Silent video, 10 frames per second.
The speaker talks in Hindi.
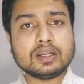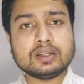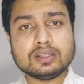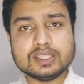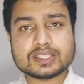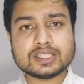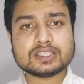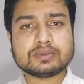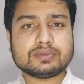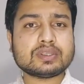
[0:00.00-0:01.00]
नीचे
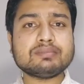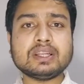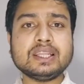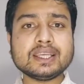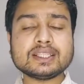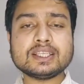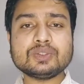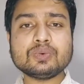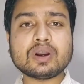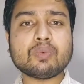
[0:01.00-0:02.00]
डिस्क्रिप्शन में लिंक दे
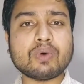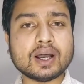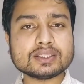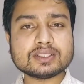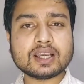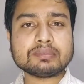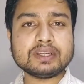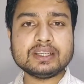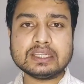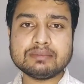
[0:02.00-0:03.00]
दूंगा वहाँ से
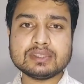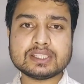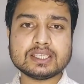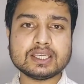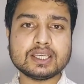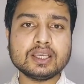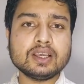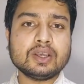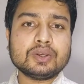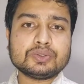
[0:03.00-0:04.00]
आप इंडियन एम्बेसी के
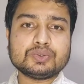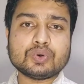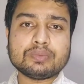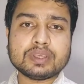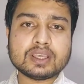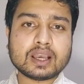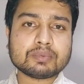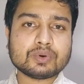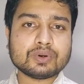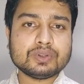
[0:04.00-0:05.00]
जो भी
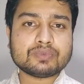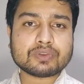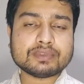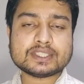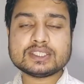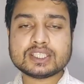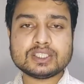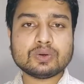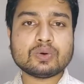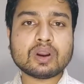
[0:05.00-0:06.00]
आपको इन्फॉर्मेशन
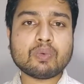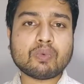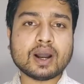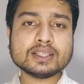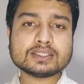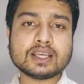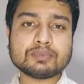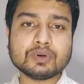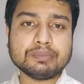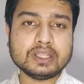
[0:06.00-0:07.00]
चाहिए होगा वहाँ से
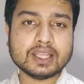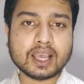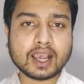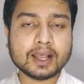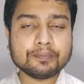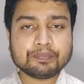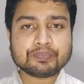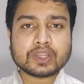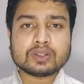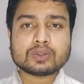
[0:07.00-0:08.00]
आपको मिल जाएगा
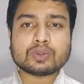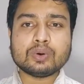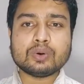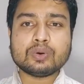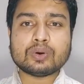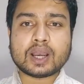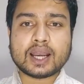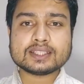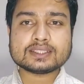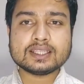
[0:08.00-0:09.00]
तो
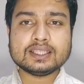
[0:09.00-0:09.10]
आज